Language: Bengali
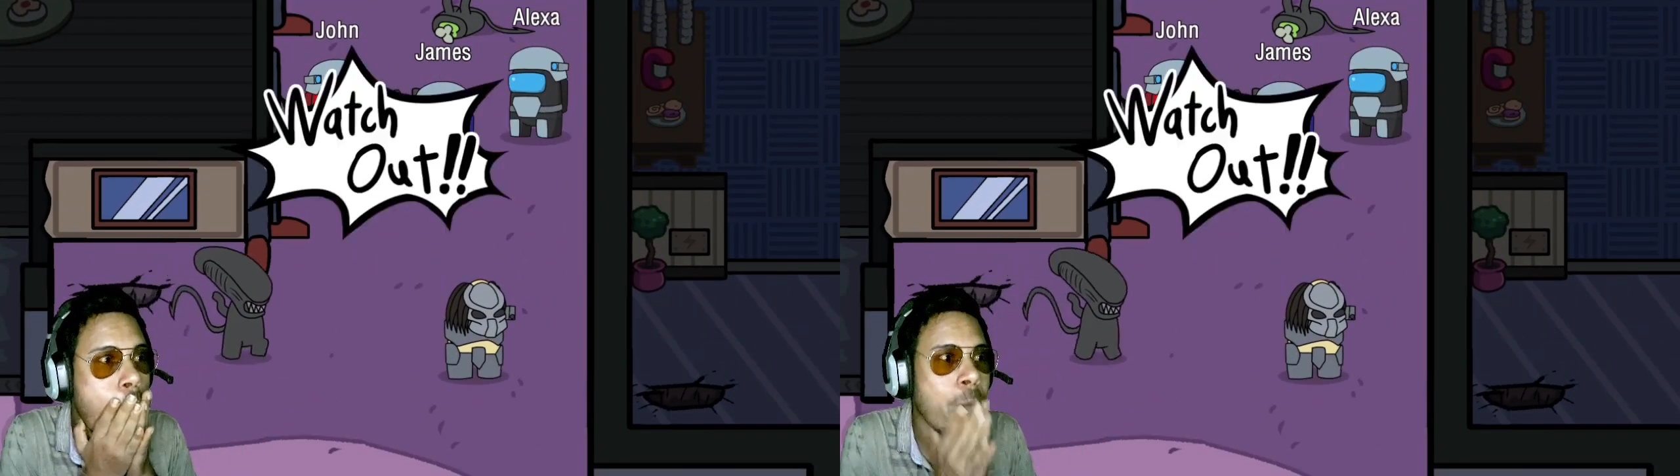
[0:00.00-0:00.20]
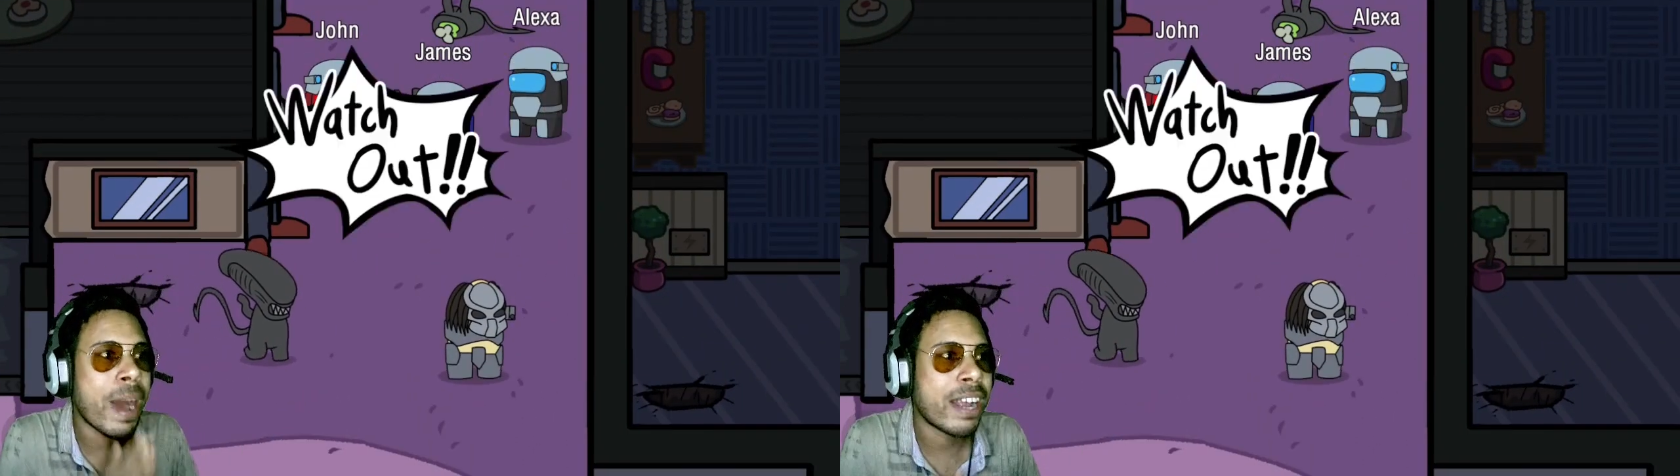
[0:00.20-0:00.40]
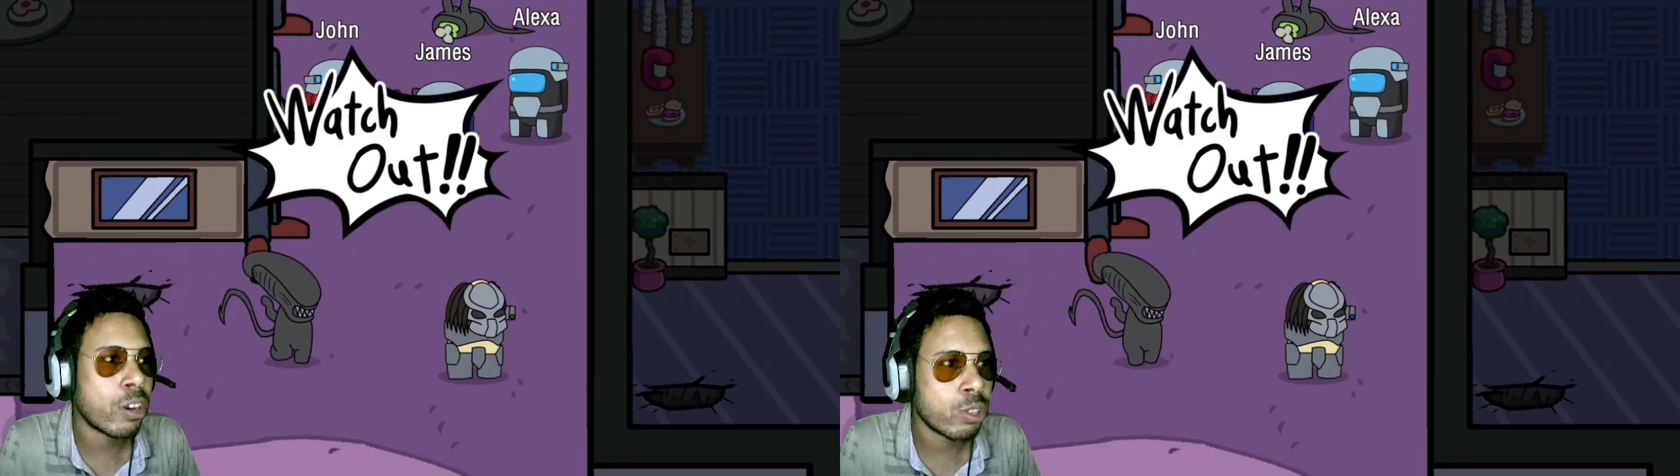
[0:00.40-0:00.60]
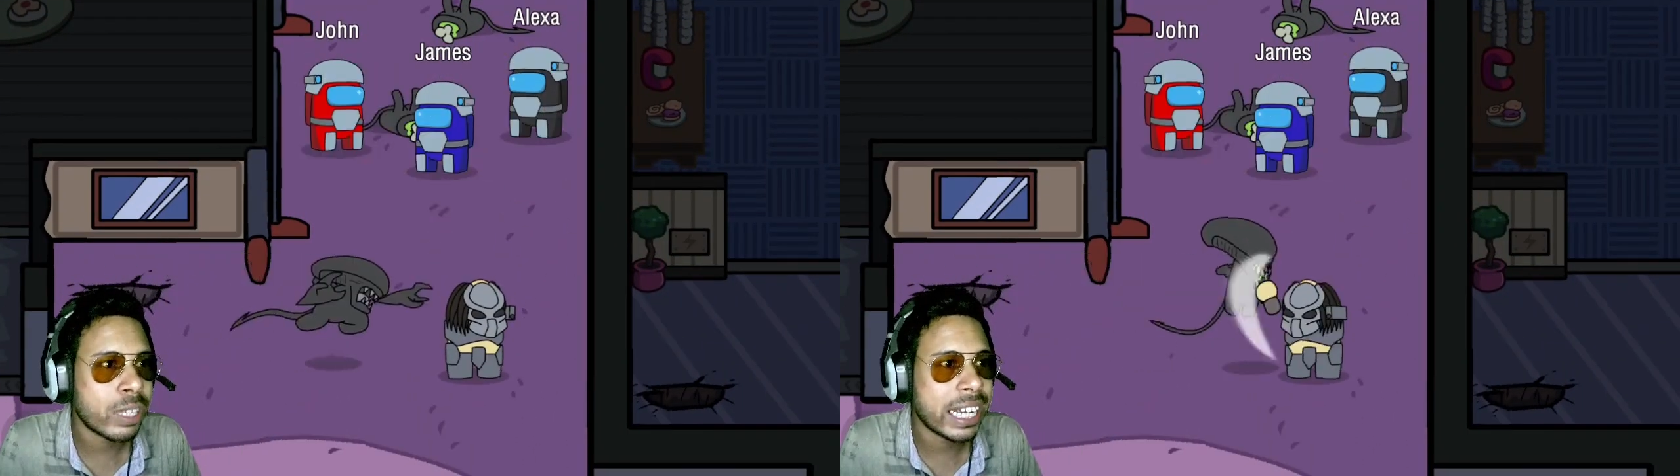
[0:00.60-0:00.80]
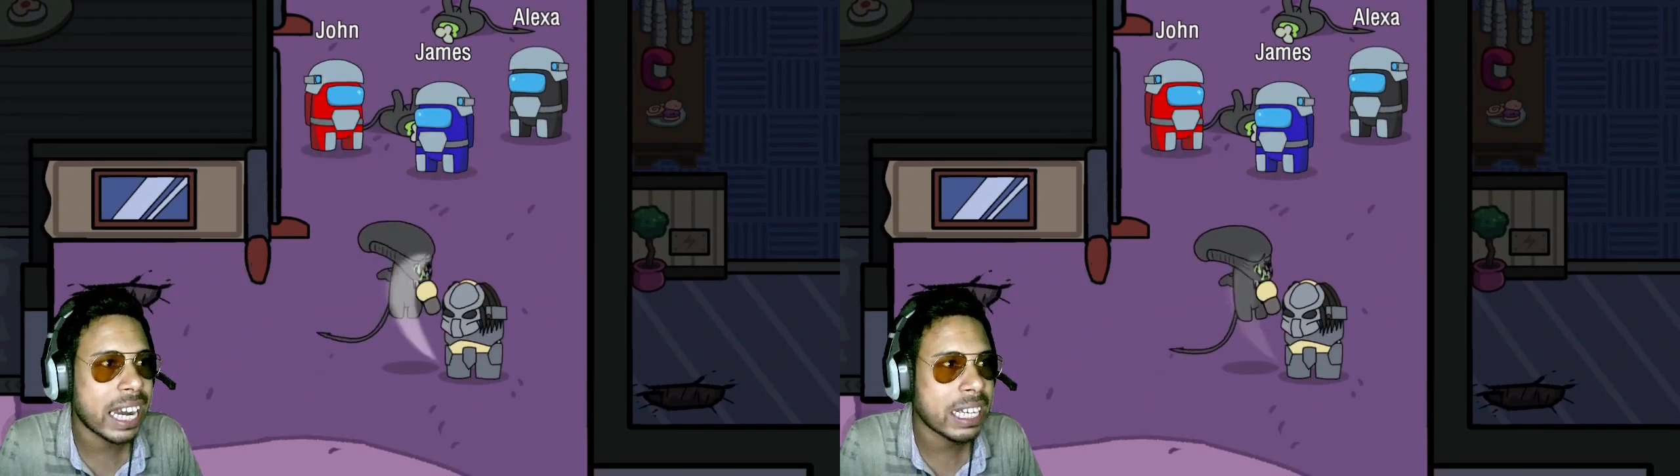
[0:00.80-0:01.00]
ও ভাই গর্ত
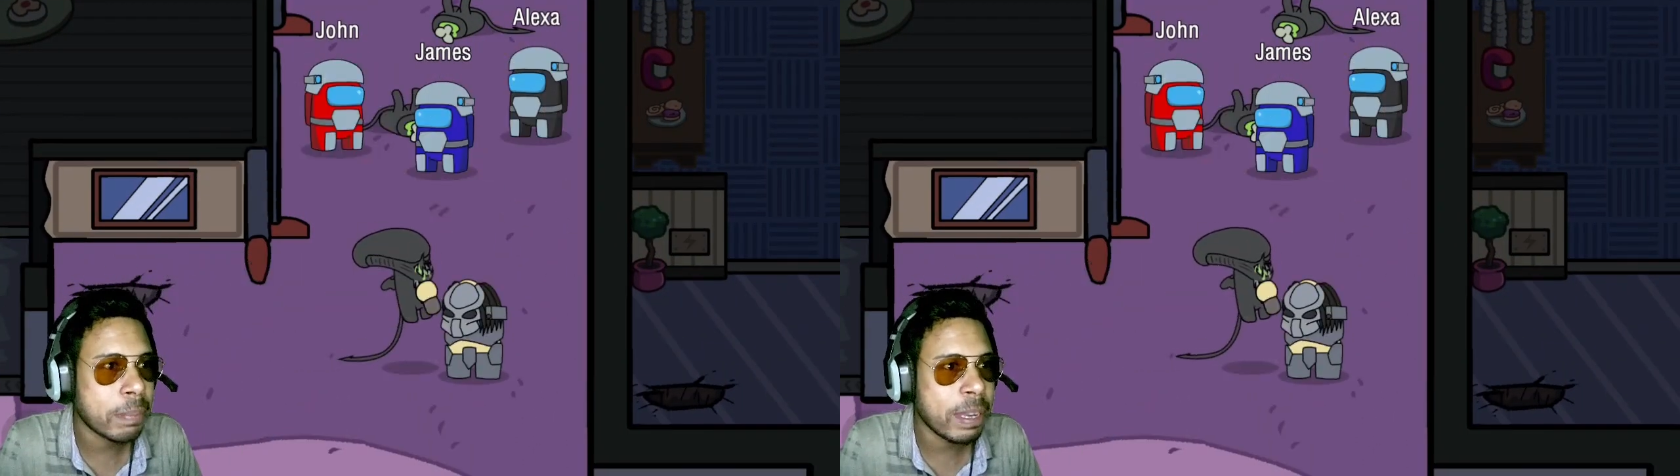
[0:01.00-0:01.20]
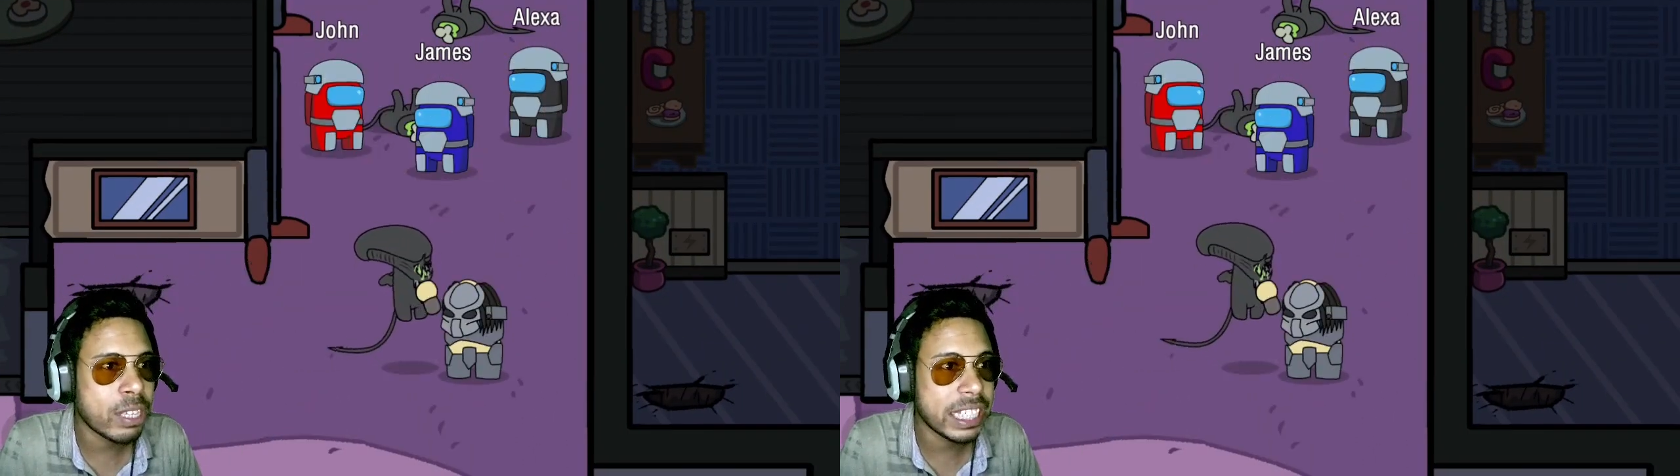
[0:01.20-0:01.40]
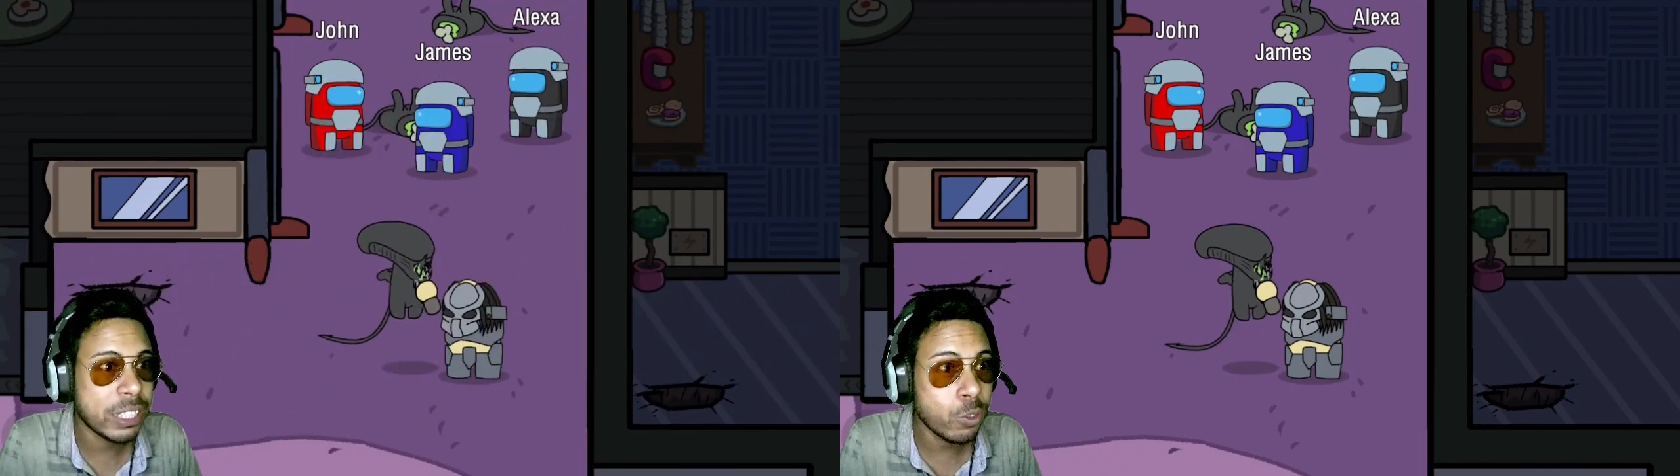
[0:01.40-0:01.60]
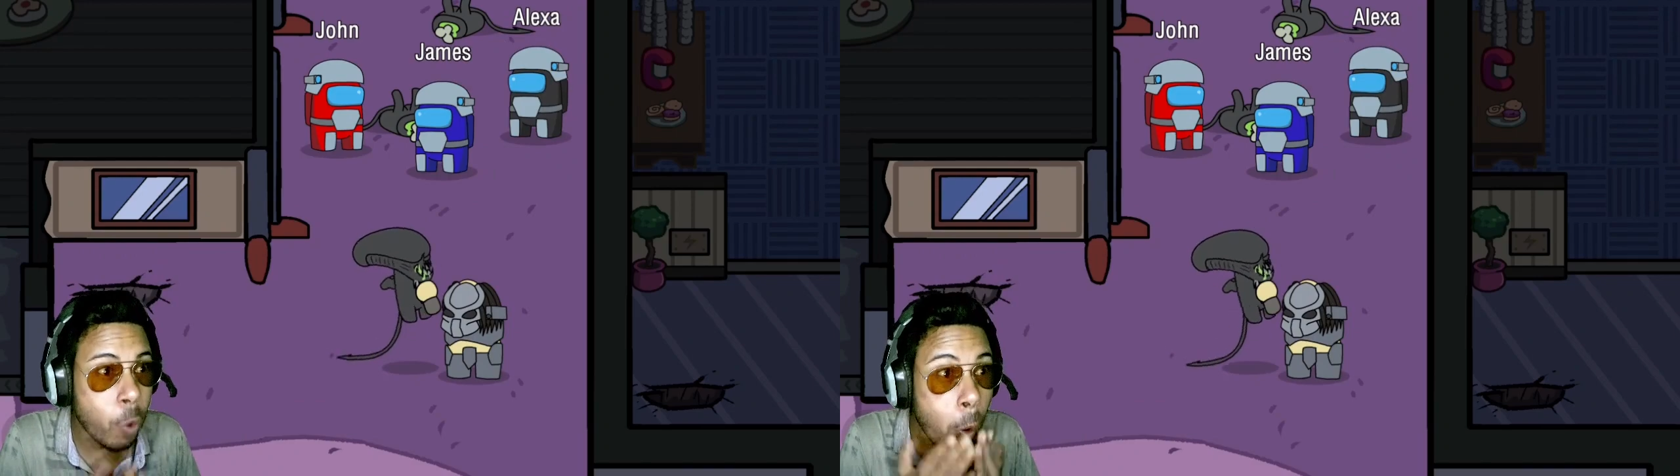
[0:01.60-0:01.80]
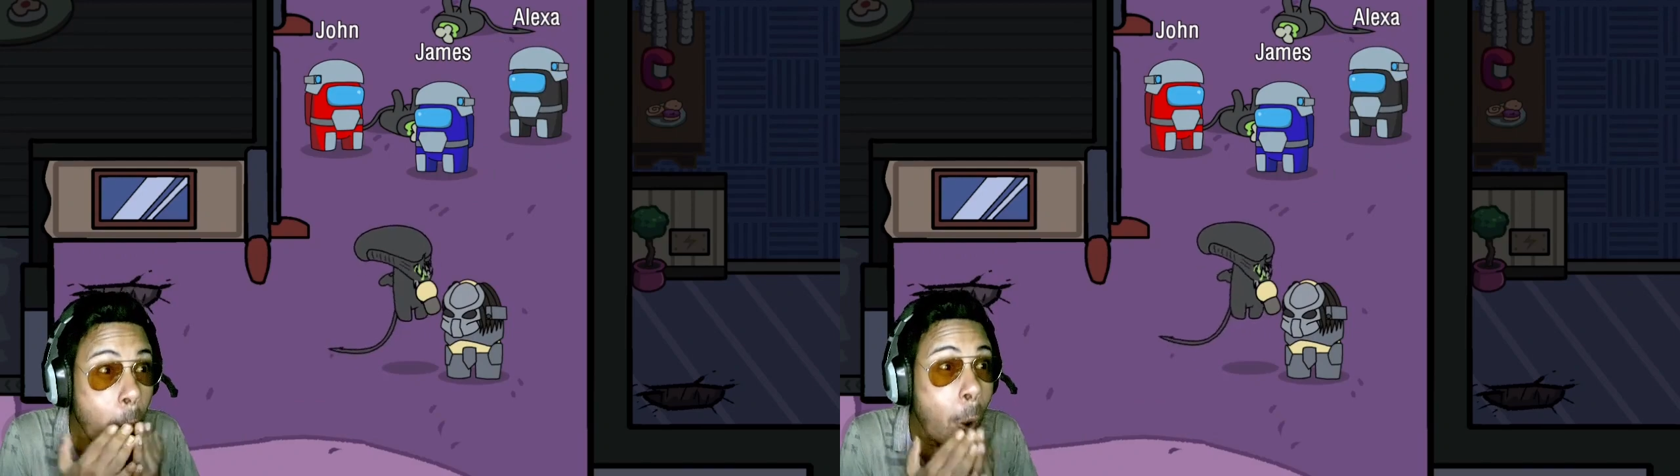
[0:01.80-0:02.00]
থেকে আর একটা বের হয়েছে ও